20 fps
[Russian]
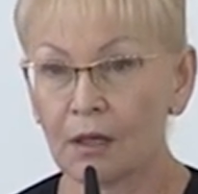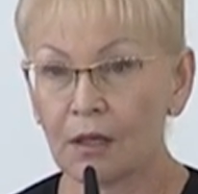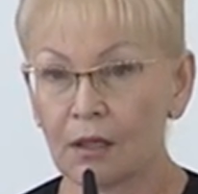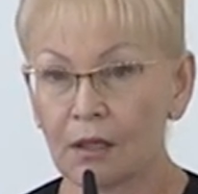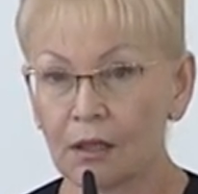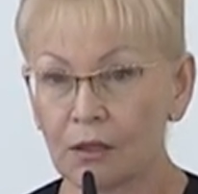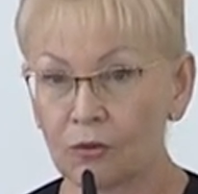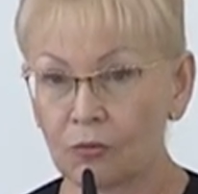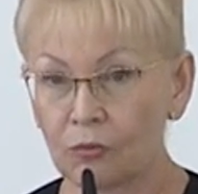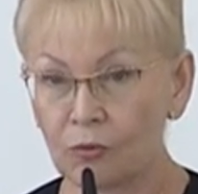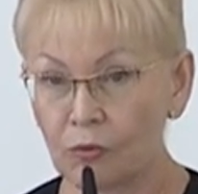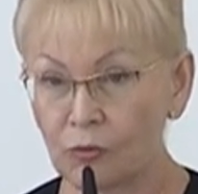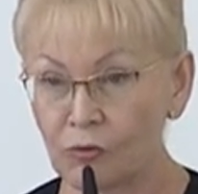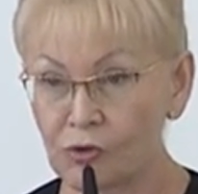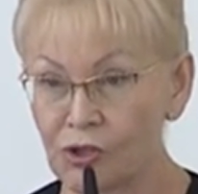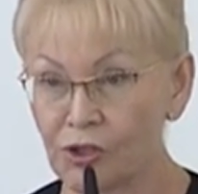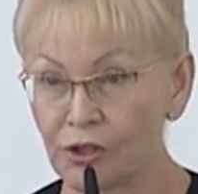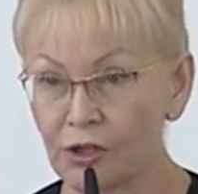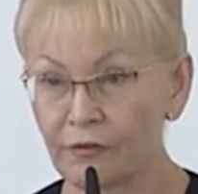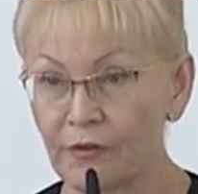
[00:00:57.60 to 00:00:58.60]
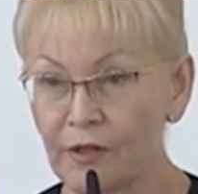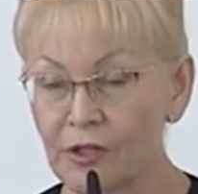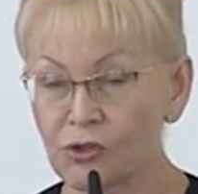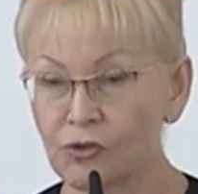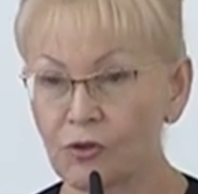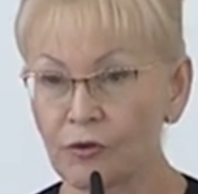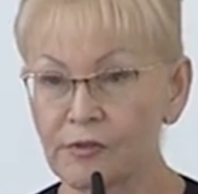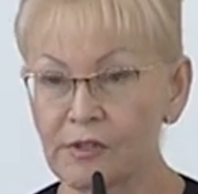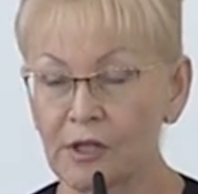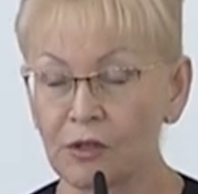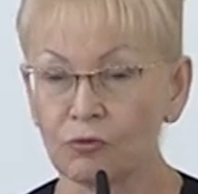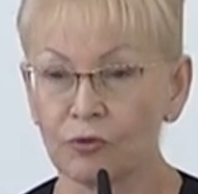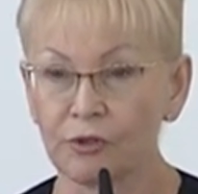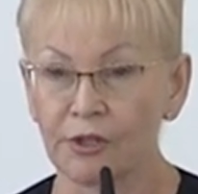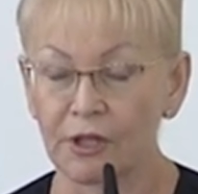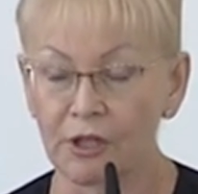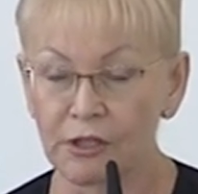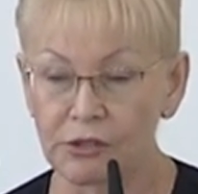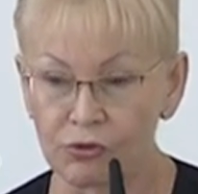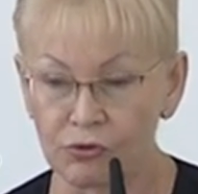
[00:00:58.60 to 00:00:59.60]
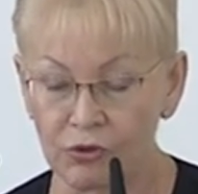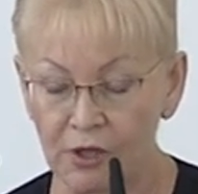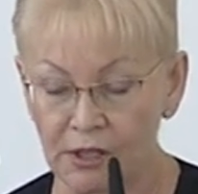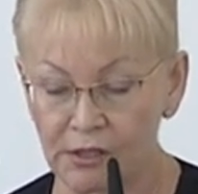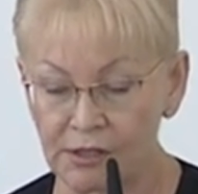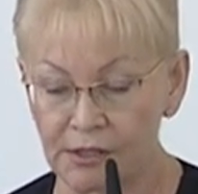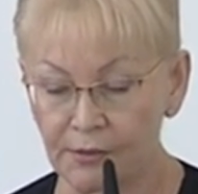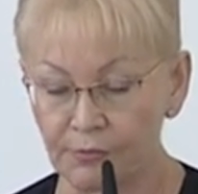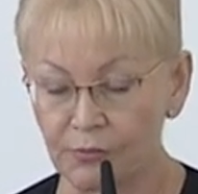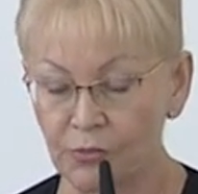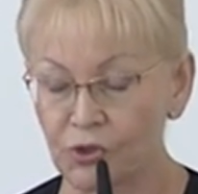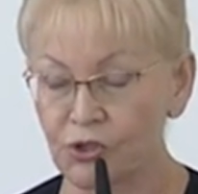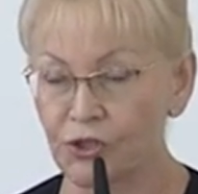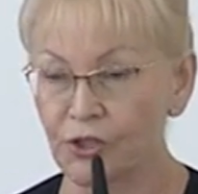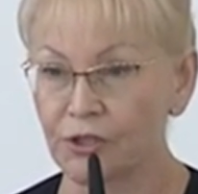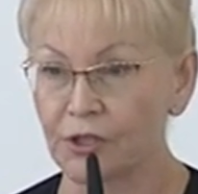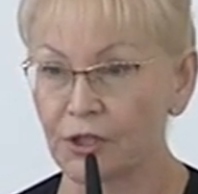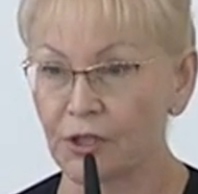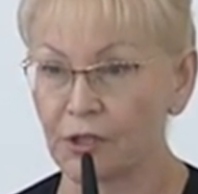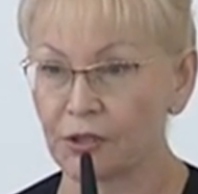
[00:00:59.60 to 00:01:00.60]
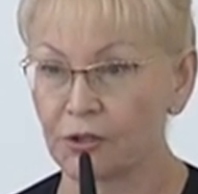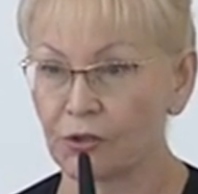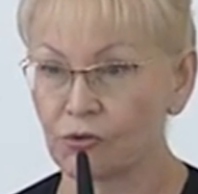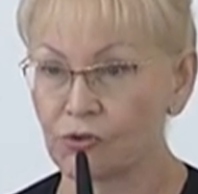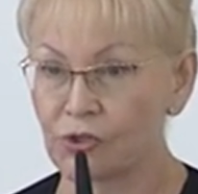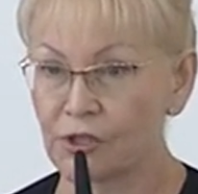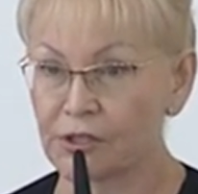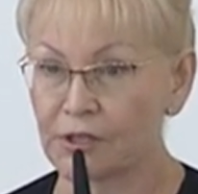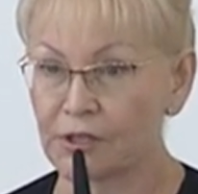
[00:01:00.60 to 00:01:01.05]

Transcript: Э, учитывая, что в законе о государственном бюджете, как я уже